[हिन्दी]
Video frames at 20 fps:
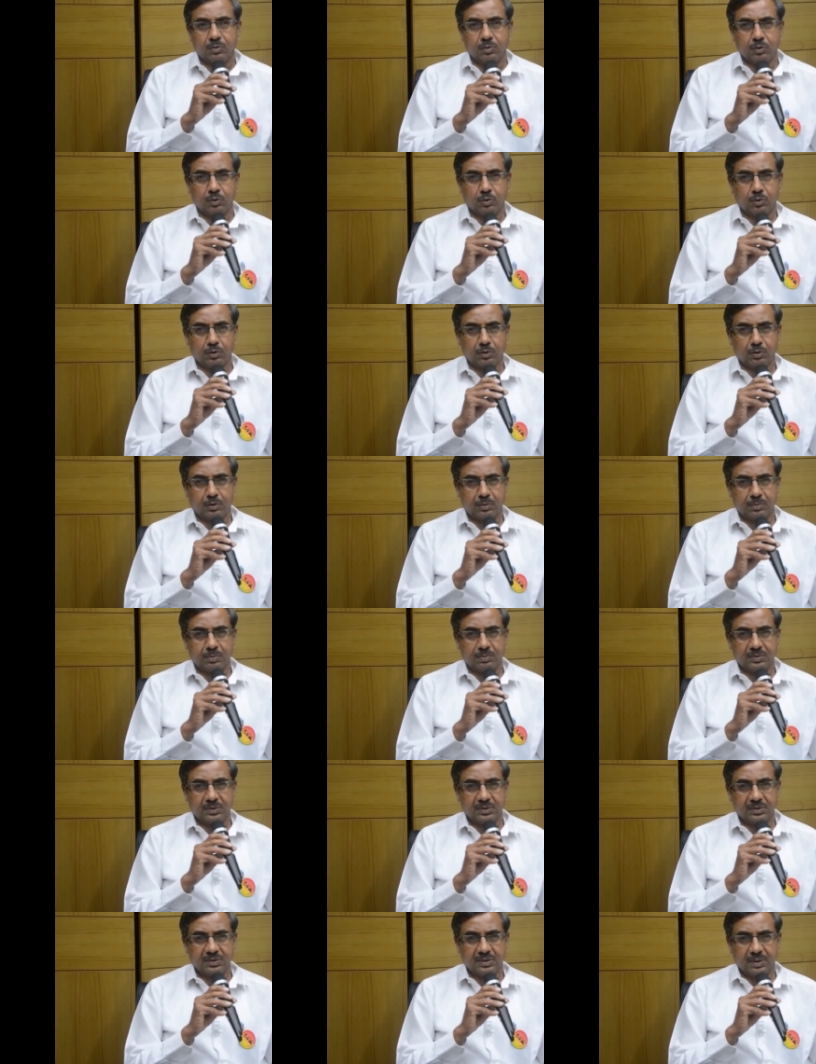उनको
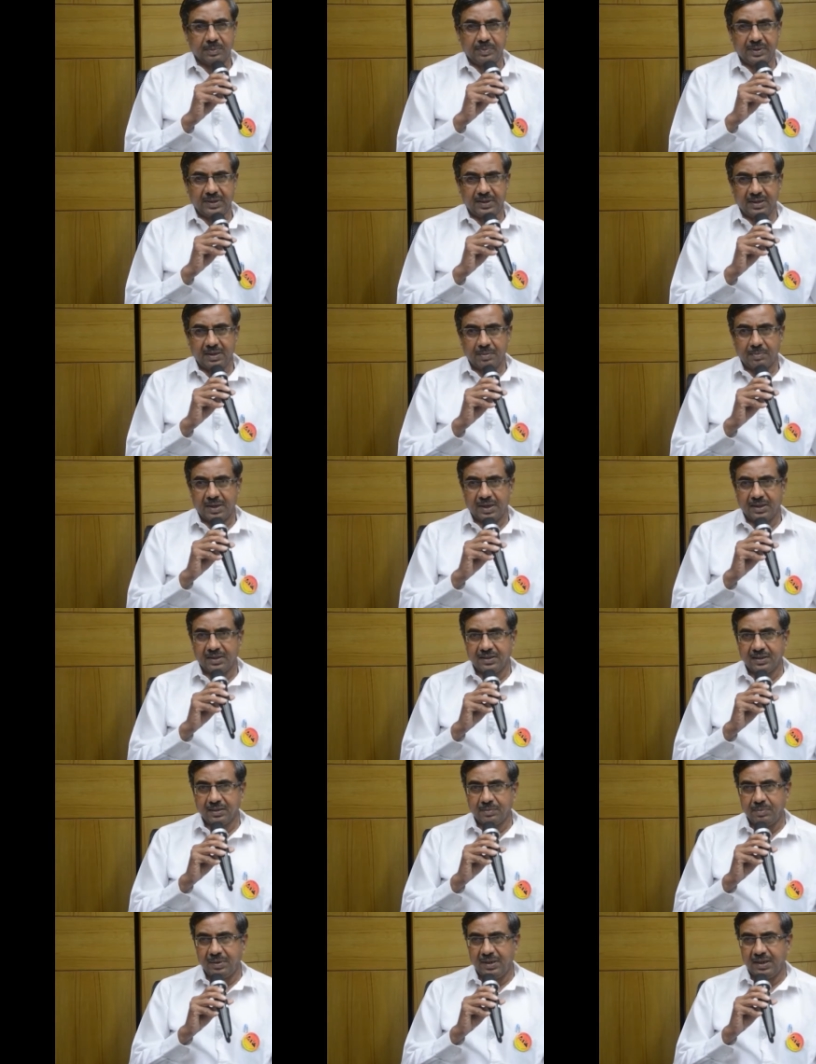ज़मीन की
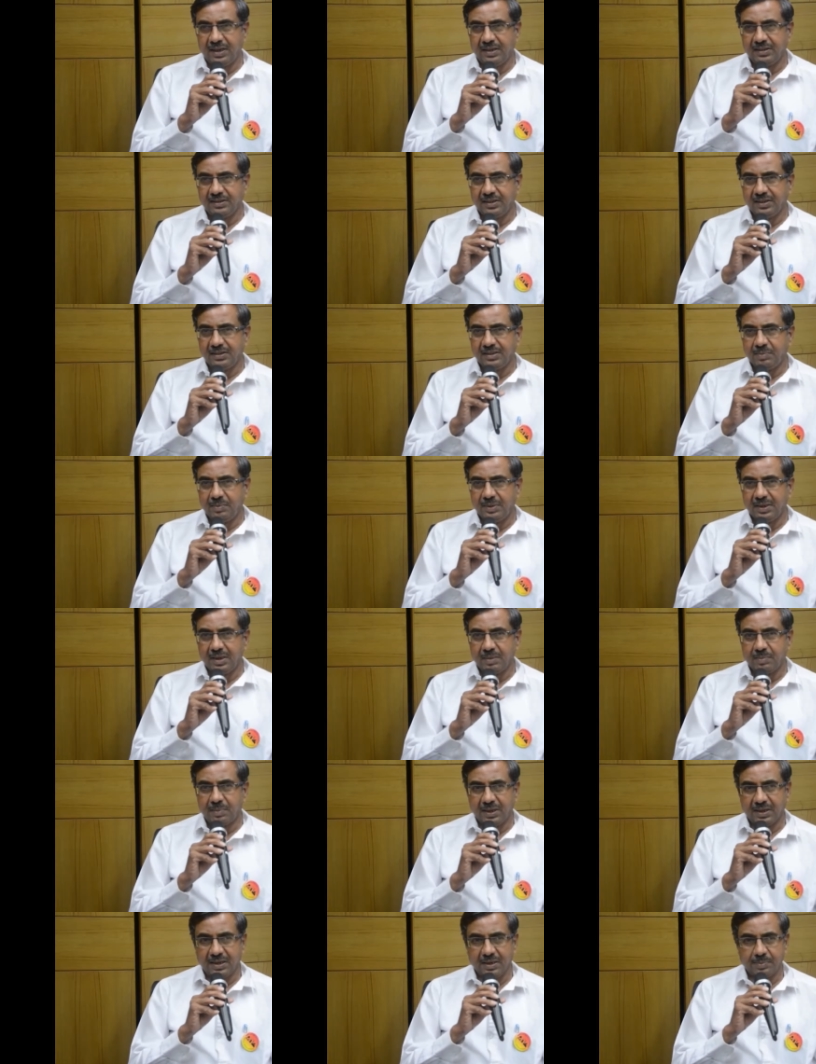मालकियत मिलना चाहिए ज़मीन के
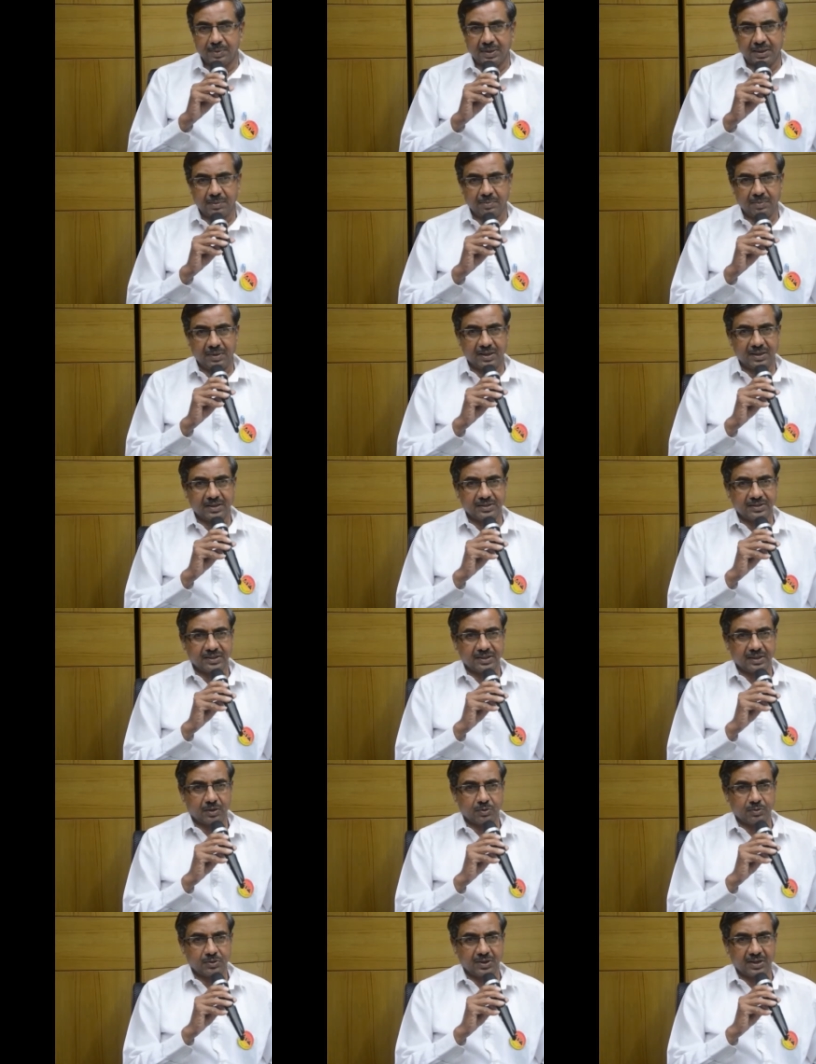मालकी पट्टी मिलना चाहिए
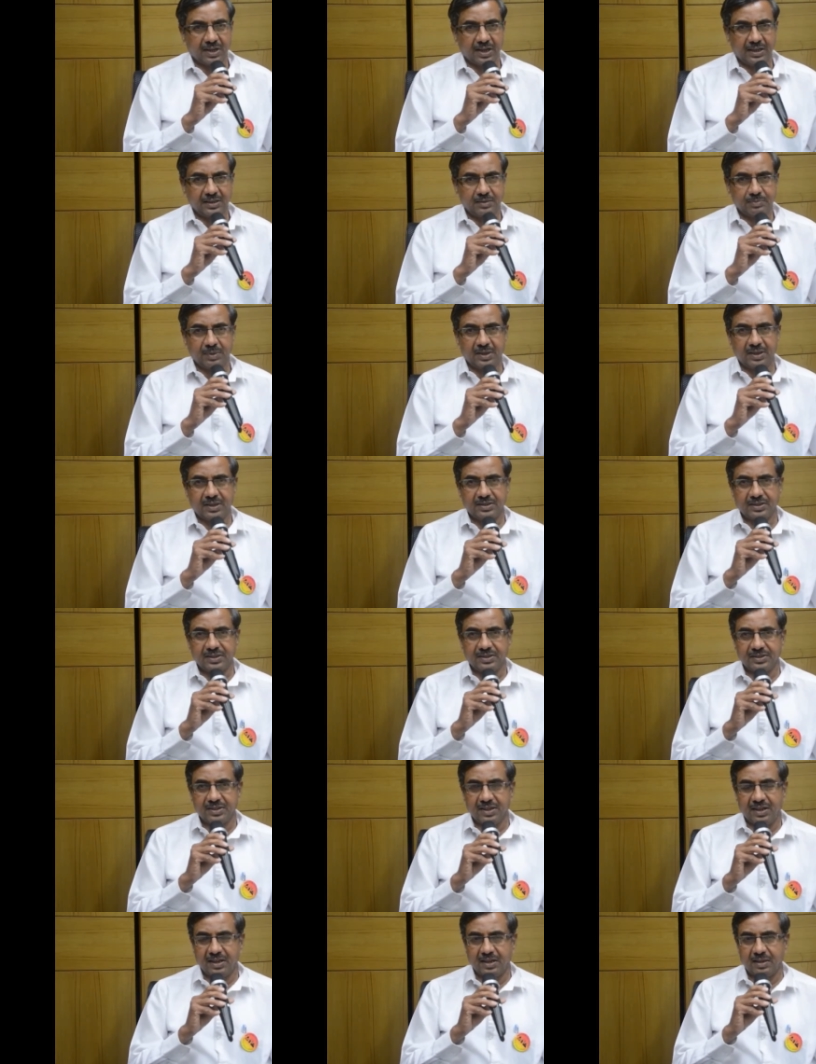हाउसिंग राइट्स मिलना चाहिए
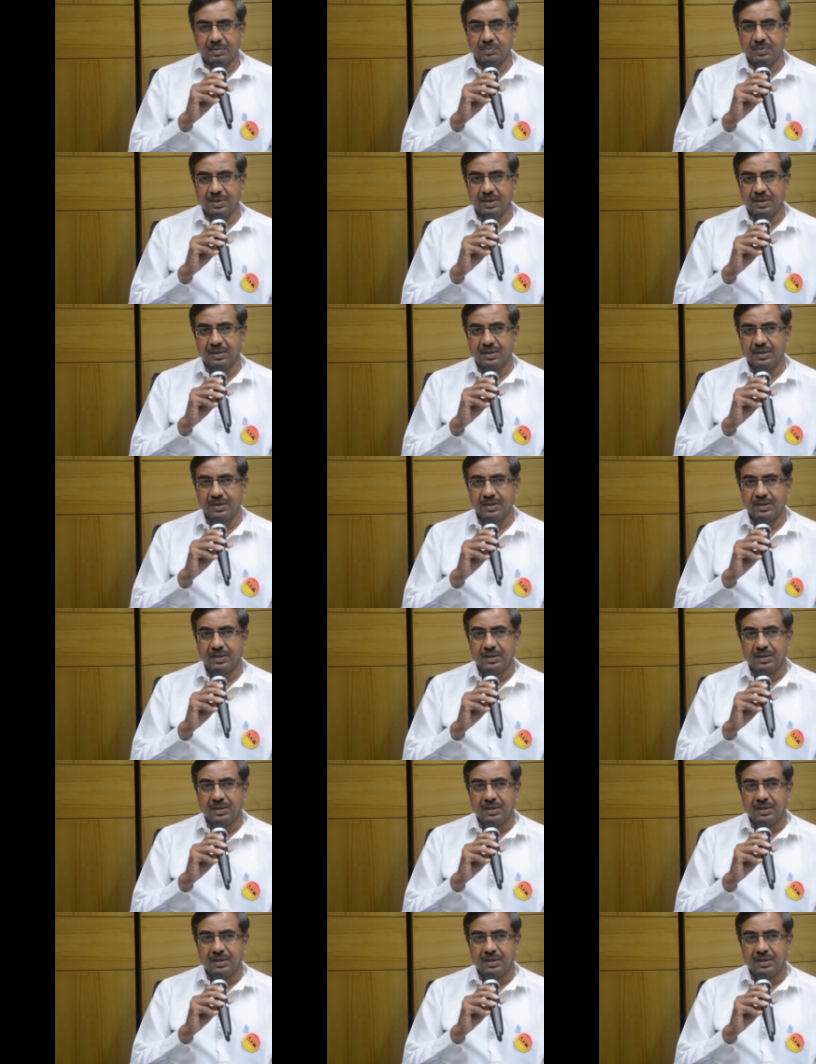इसके लिए काम करते हैं